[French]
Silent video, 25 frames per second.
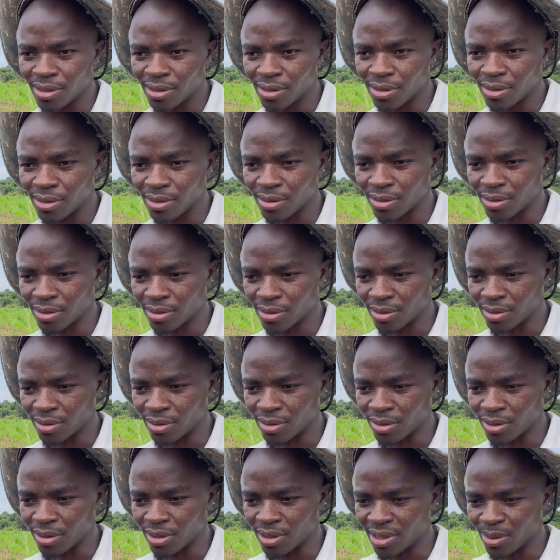Donc,
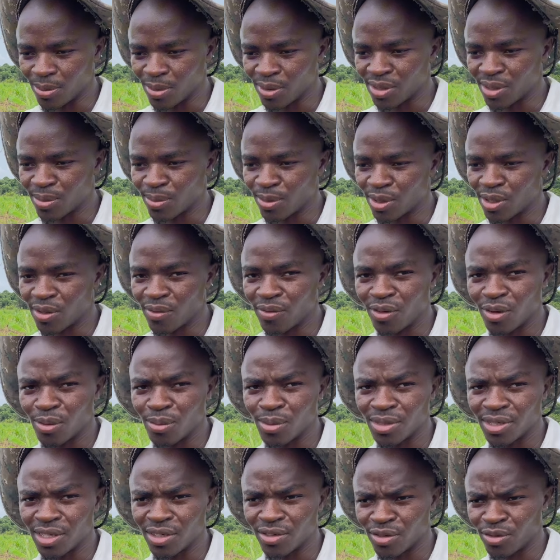euh, l'établissement qui forme
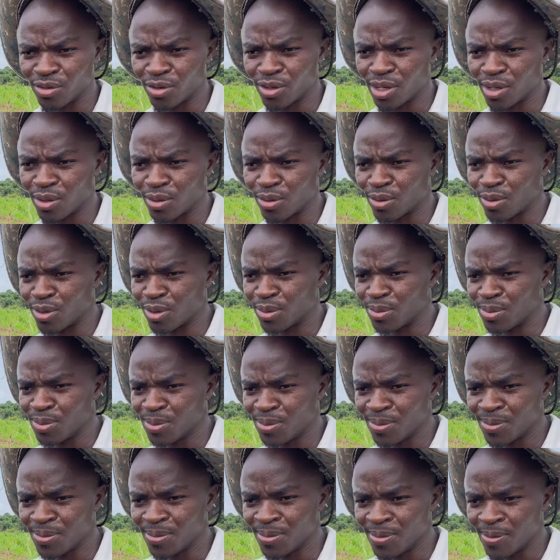les ingénieurs agronomes.
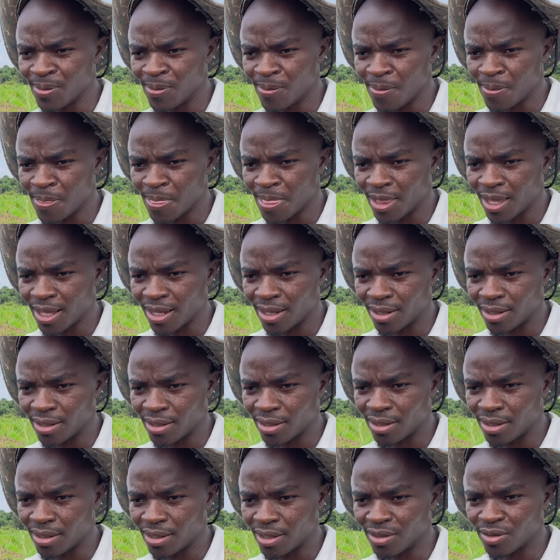Ah, d'accord.
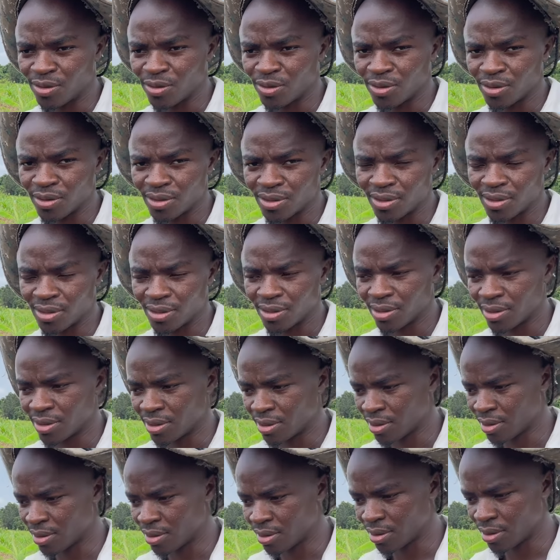est-ce que tu es originaire
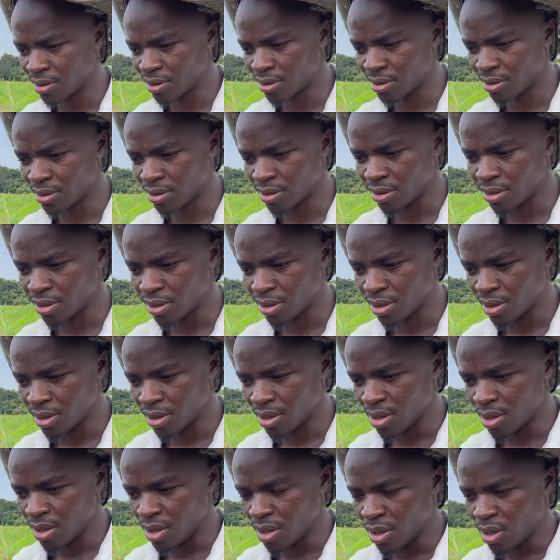de cette province, la haut
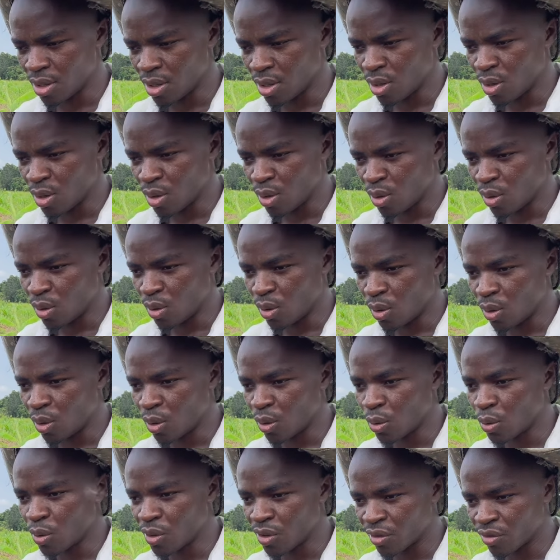oh,
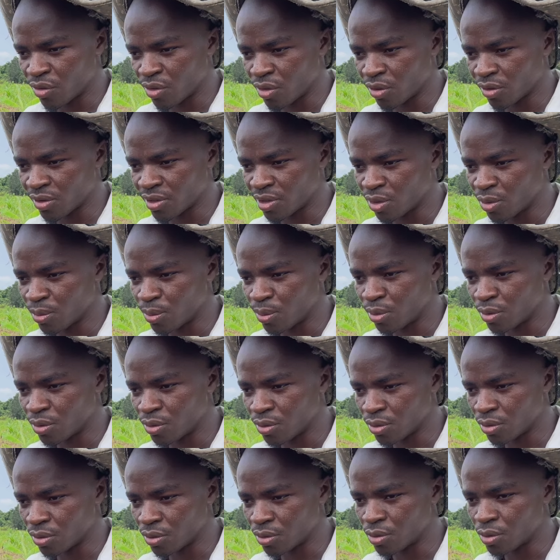Oui, je suis originaire
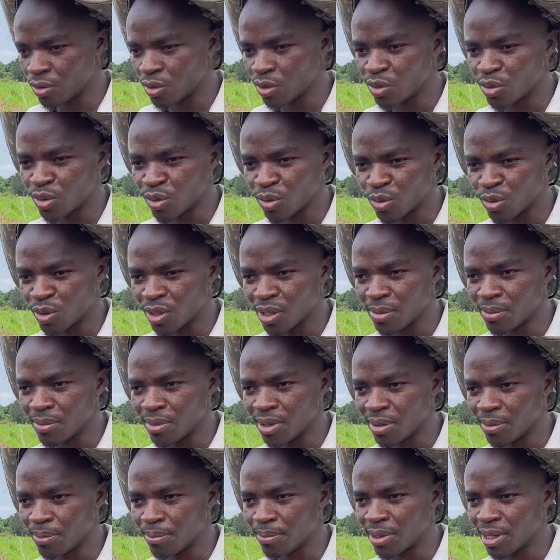du, du haut
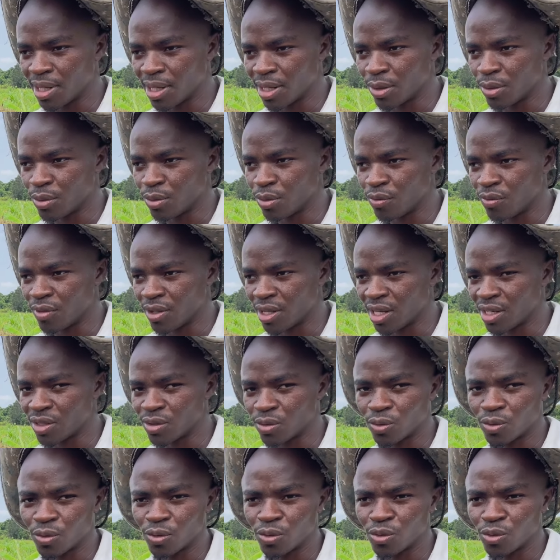mais pas du village où